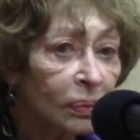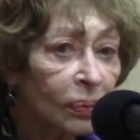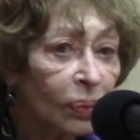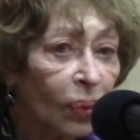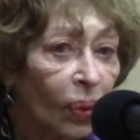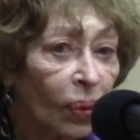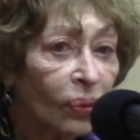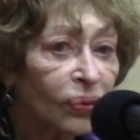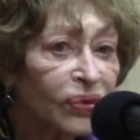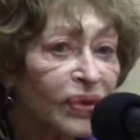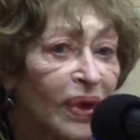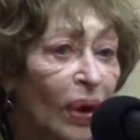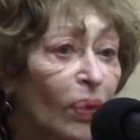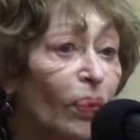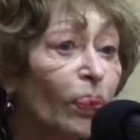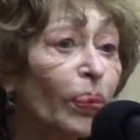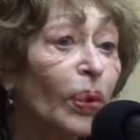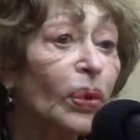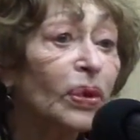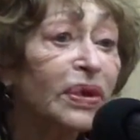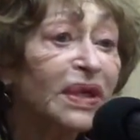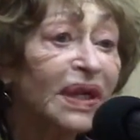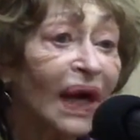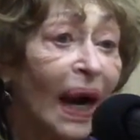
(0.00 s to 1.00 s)
bon, ça on
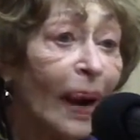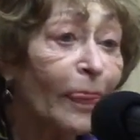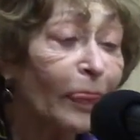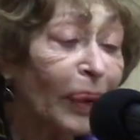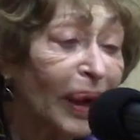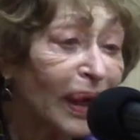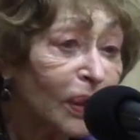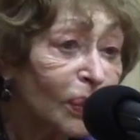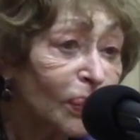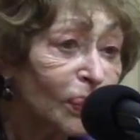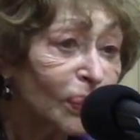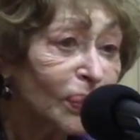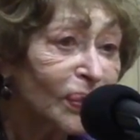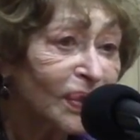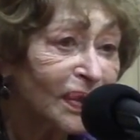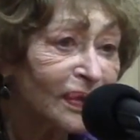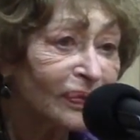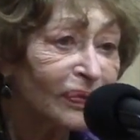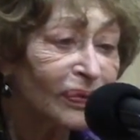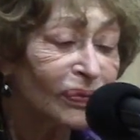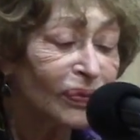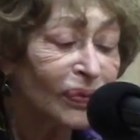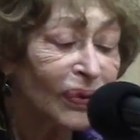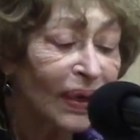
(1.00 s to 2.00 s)
peut le dire après coup
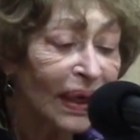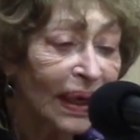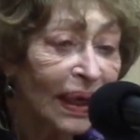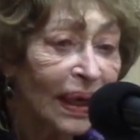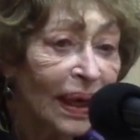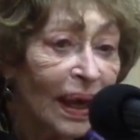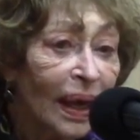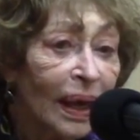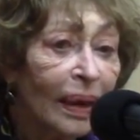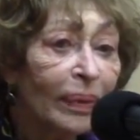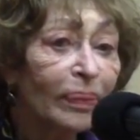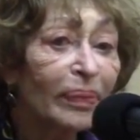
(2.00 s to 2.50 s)
si vous voulez,